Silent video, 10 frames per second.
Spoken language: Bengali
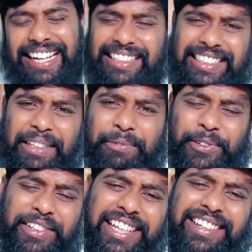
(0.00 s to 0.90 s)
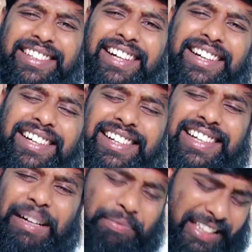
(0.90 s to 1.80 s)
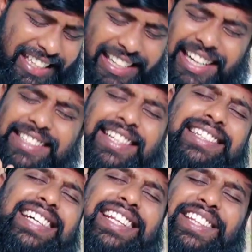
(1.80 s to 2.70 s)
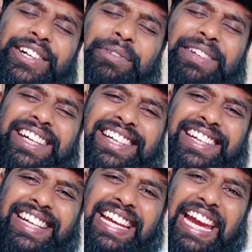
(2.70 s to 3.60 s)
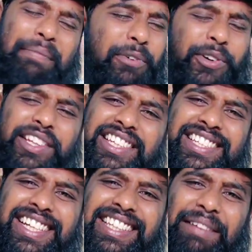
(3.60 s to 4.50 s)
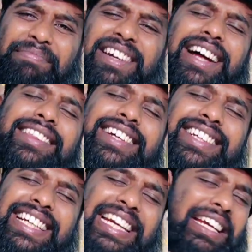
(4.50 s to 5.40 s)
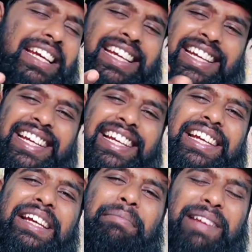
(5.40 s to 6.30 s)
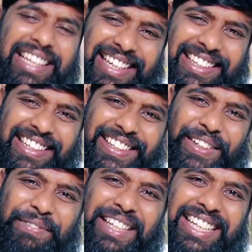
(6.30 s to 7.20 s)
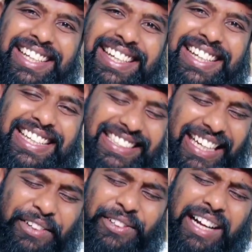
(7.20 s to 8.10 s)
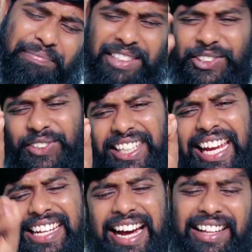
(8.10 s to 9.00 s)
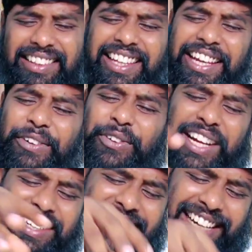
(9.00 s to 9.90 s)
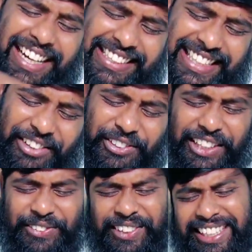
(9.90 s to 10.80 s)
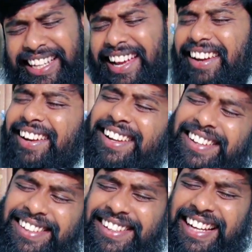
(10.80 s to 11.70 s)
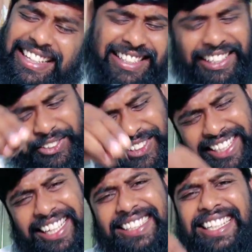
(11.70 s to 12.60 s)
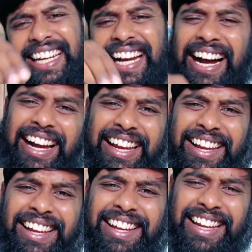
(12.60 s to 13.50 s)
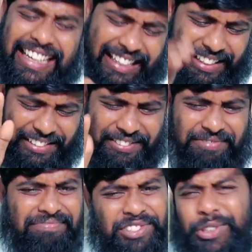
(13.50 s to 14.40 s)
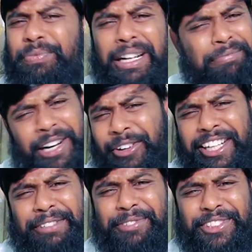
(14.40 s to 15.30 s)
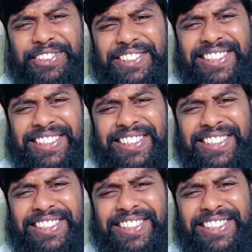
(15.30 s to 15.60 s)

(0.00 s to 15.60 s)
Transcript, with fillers: গাছের প্রক্রিয়াটা আপনাকে গাছকে জানতে হবে এই প্রকৃতির সাথে আপনার আত্মাটাকে মিলিয়ে দিতে হবে সে এখন আপনি যদি এই হাত দিয়ে কোনো একটি গাছ কাউকে তুলে দেন আর সে যদি নিয়ে যেয়ে খায় এটা সুপার পাওয়ারের মতো